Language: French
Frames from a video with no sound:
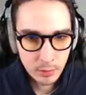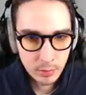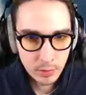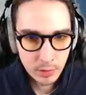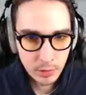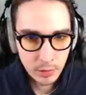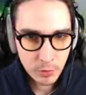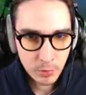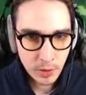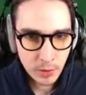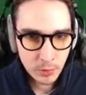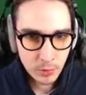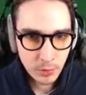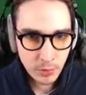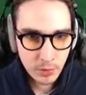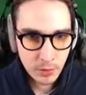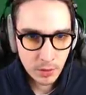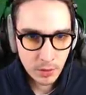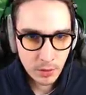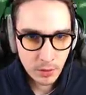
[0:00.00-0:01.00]
Hop, on
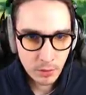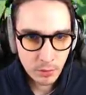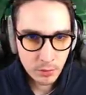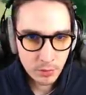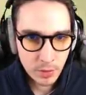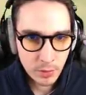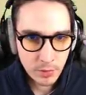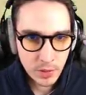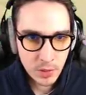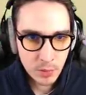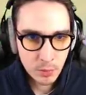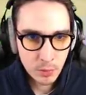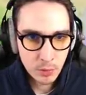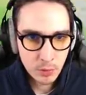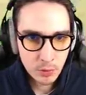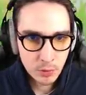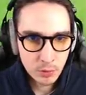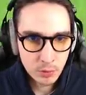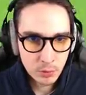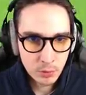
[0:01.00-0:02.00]
récupère tout ça, on fait un
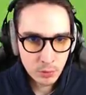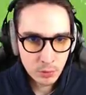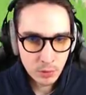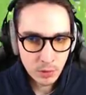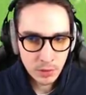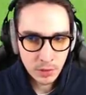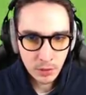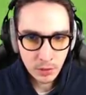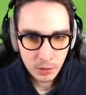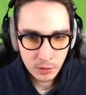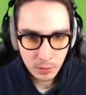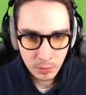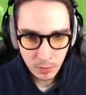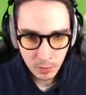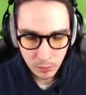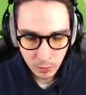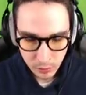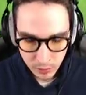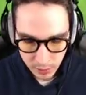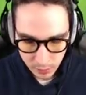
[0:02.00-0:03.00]
petit peu le tour, et
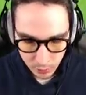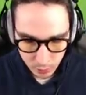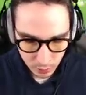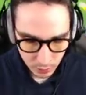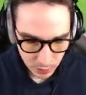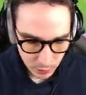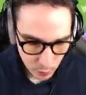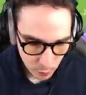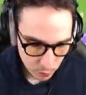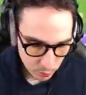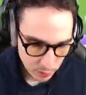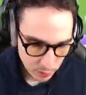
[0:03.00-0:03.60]
normalement on a tout